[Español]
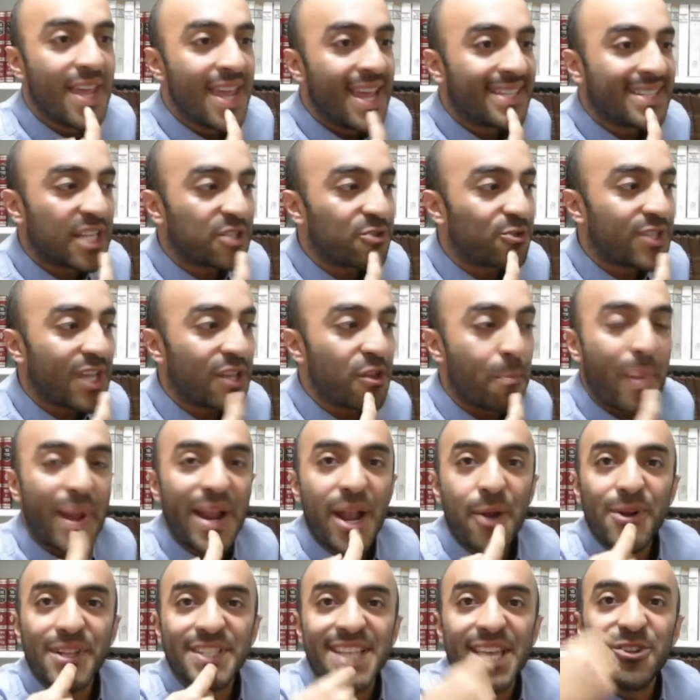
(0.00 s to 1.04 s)
estás usando
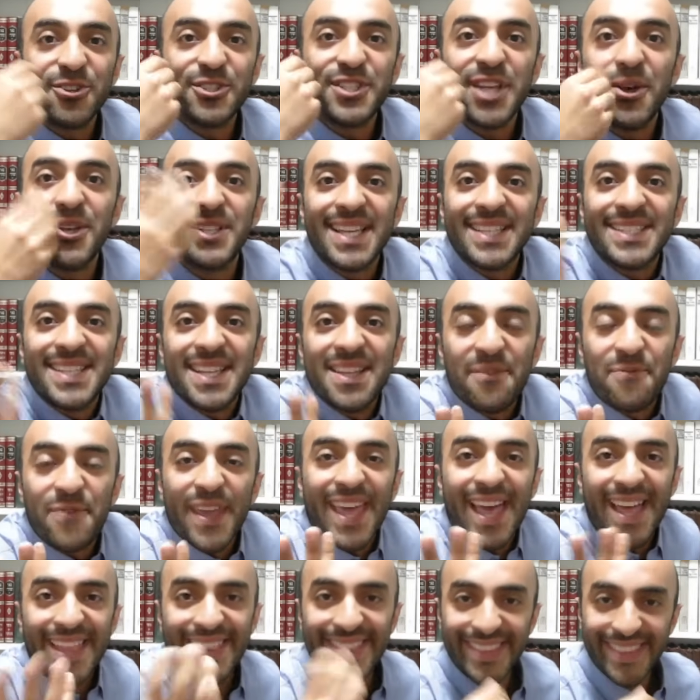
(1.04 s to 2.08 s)
palabras que no sabes qué
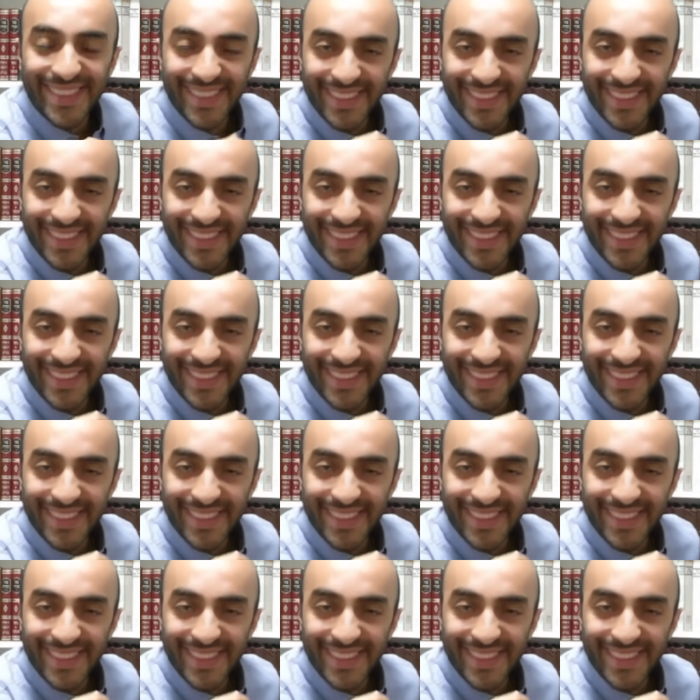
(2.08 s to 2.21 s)
significan.